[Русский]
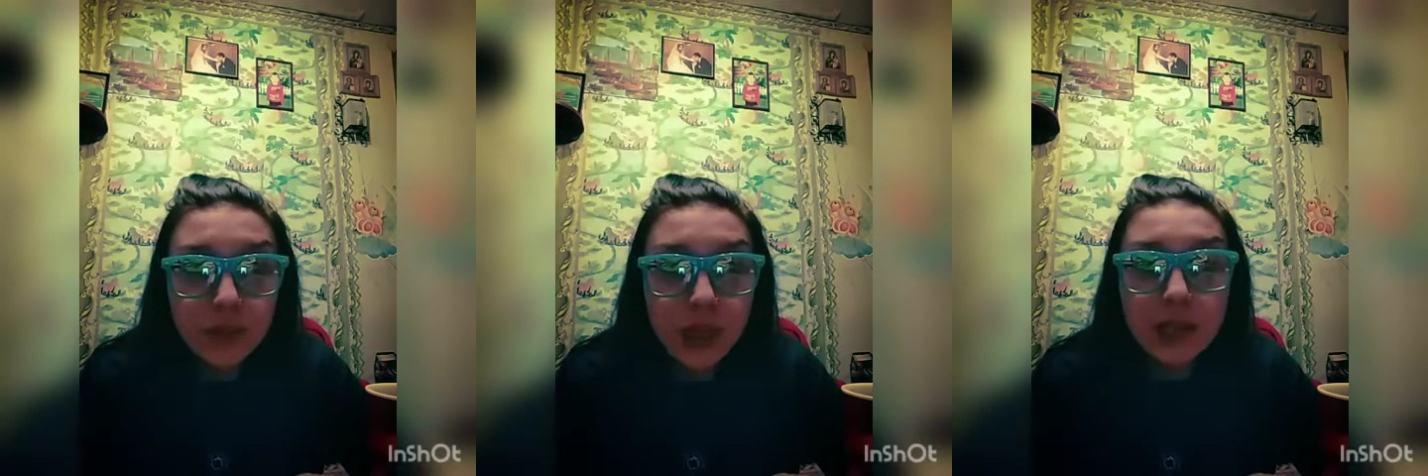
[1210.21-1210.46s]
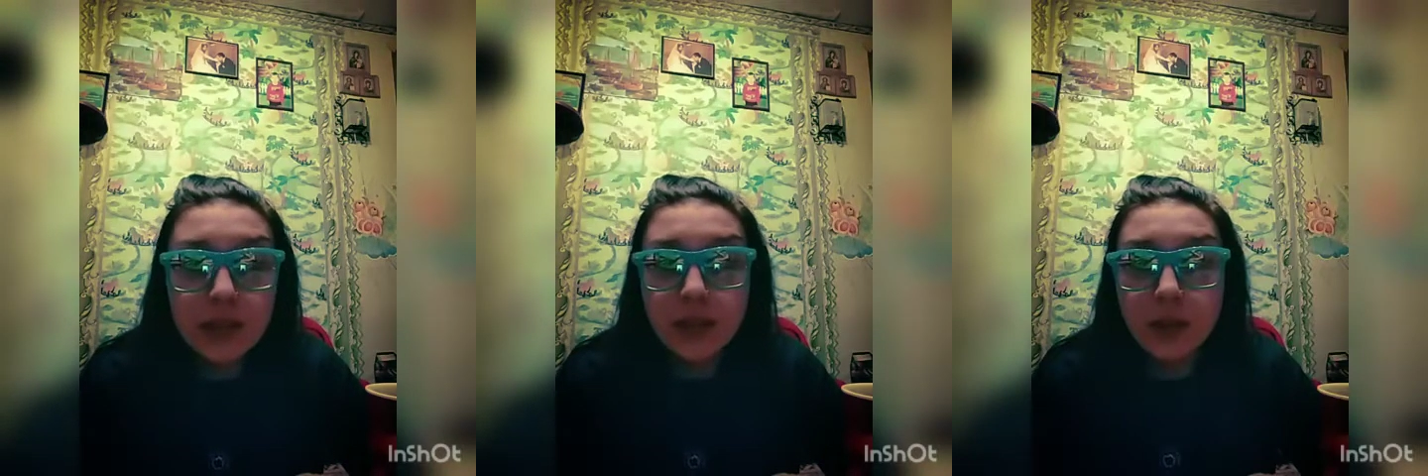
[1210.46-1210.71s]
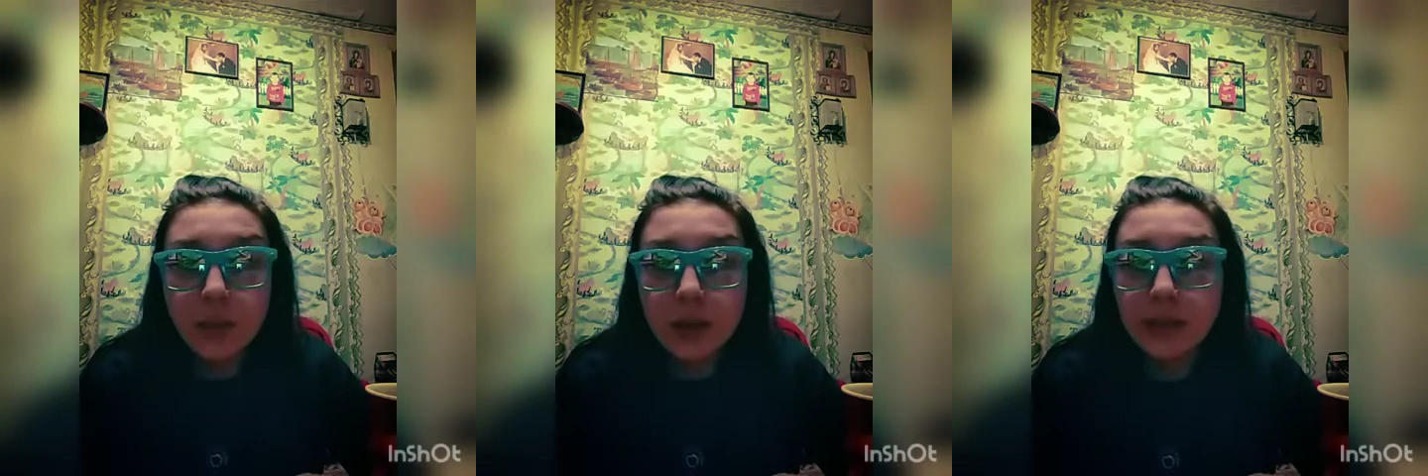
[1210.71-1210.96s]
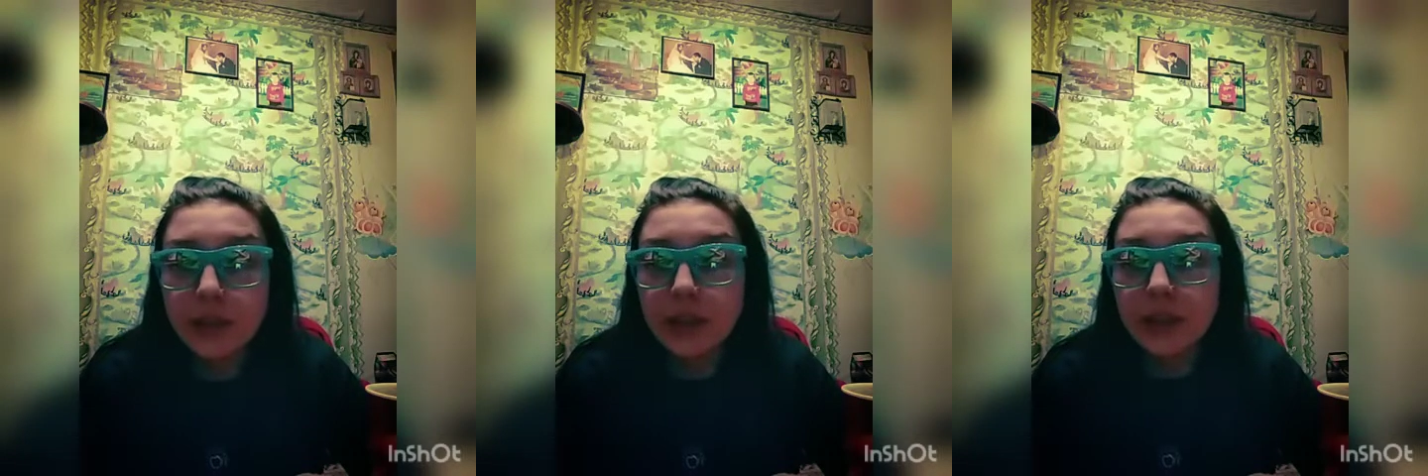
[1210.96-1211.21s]
Они
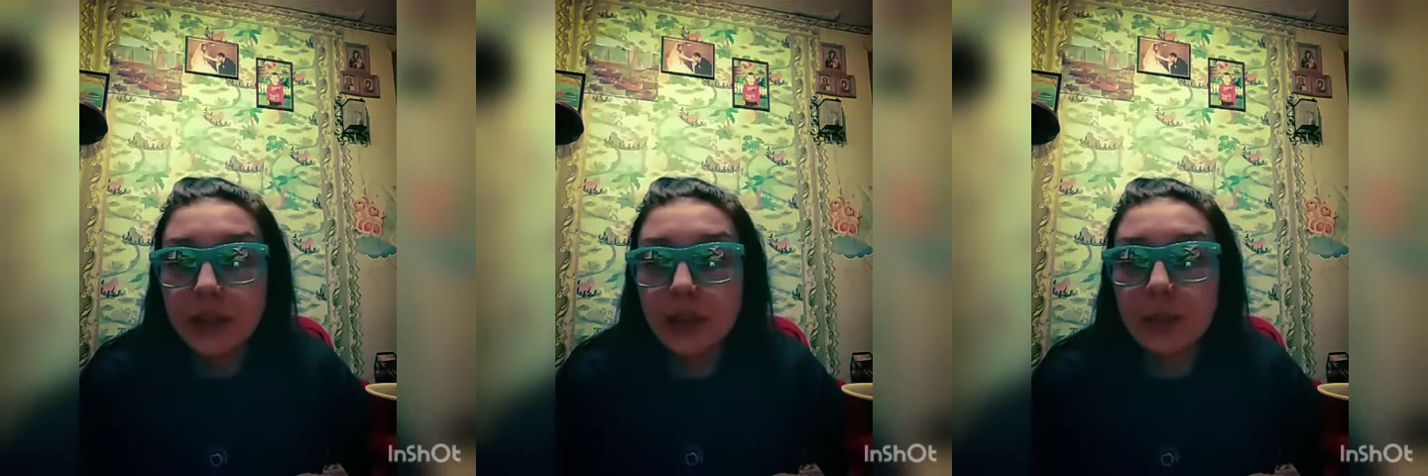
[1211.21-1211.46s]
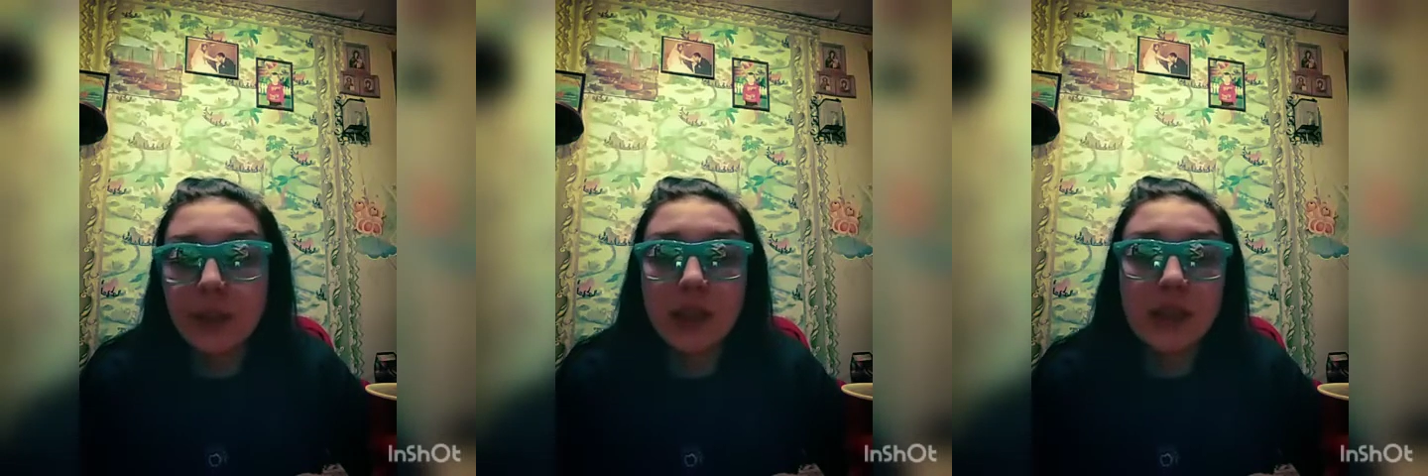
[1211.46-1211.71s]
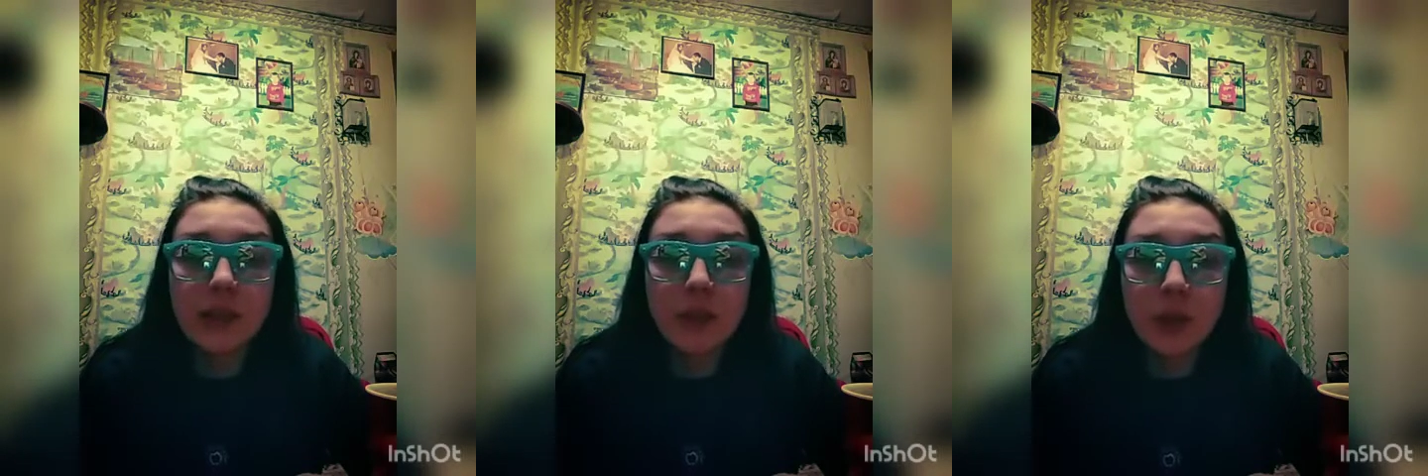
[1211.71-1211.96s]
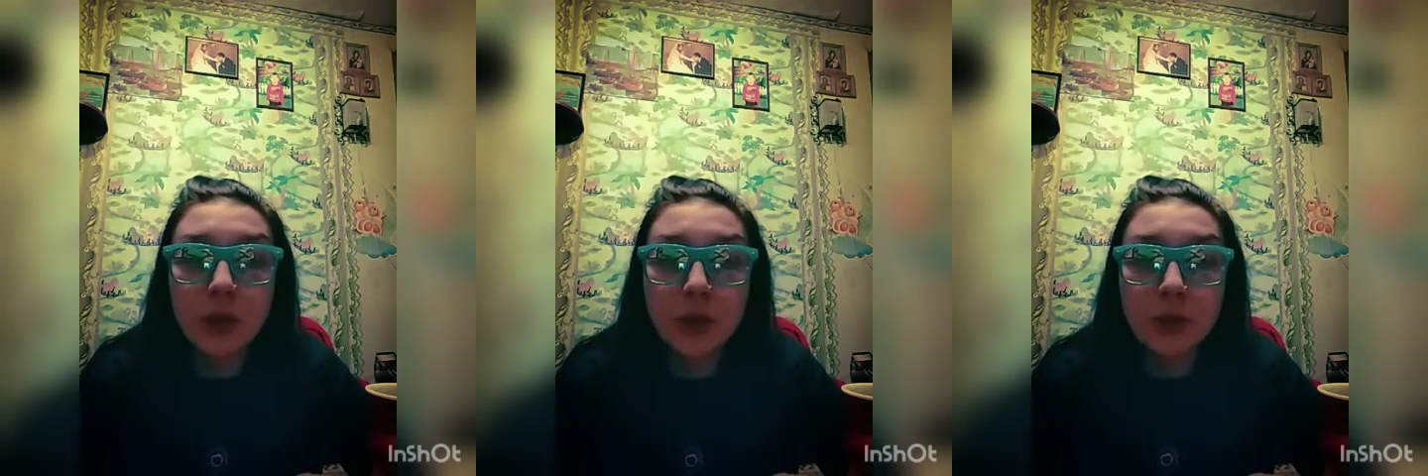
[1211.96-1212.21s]
зарабатывали где-то по 300-600 по
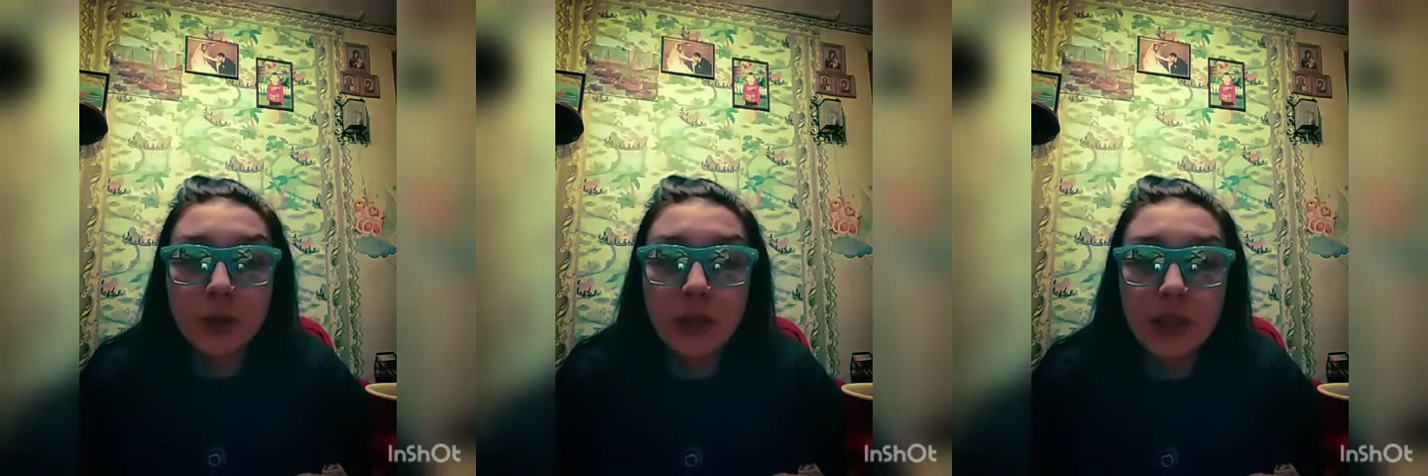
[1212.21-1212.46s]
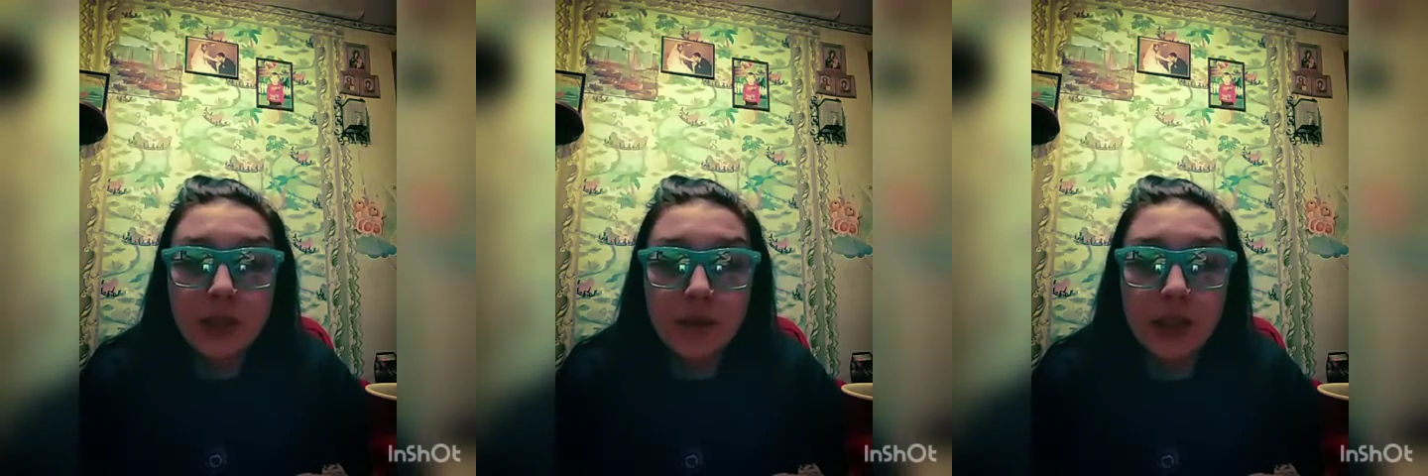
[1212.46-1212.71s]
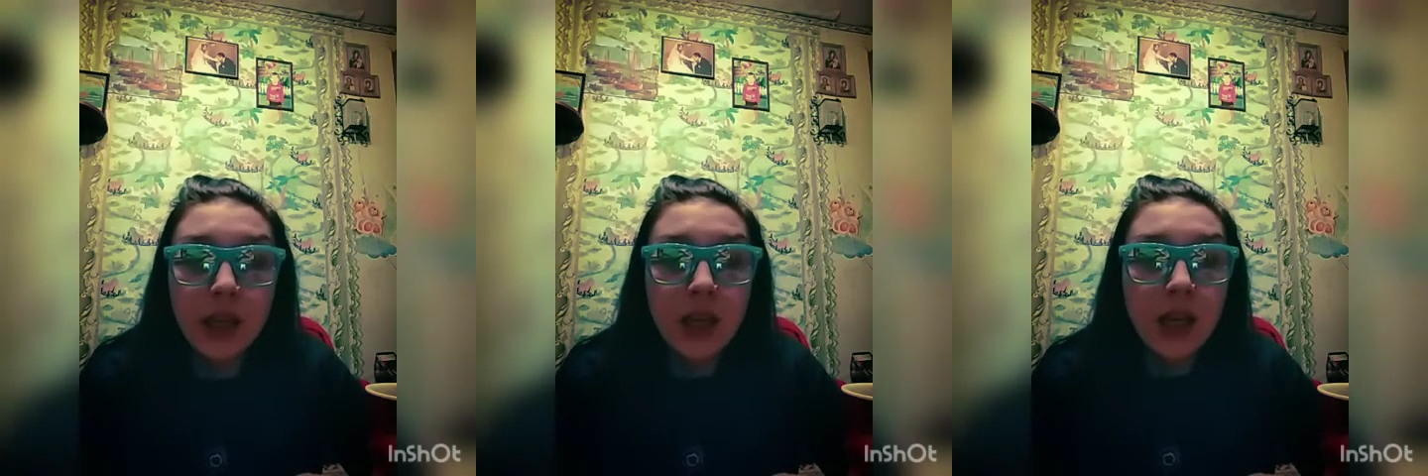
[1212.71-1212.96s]
600 гривен